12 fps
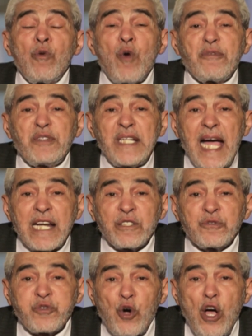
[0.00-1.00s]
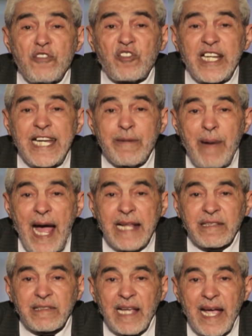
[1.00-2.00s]
وفي انفسهم
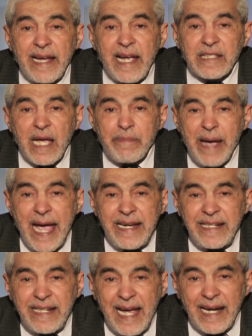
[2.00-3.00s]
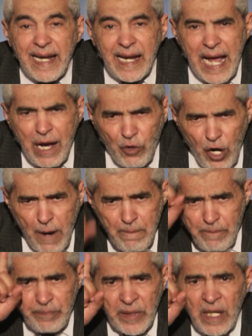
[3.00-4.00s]
حتى يتبين لهم
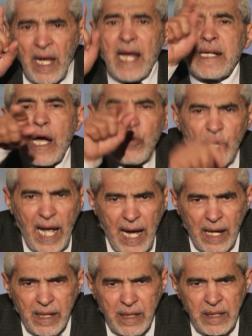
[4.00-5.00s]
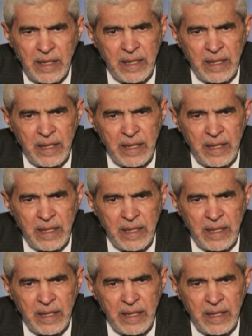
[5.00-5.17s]
انه الحق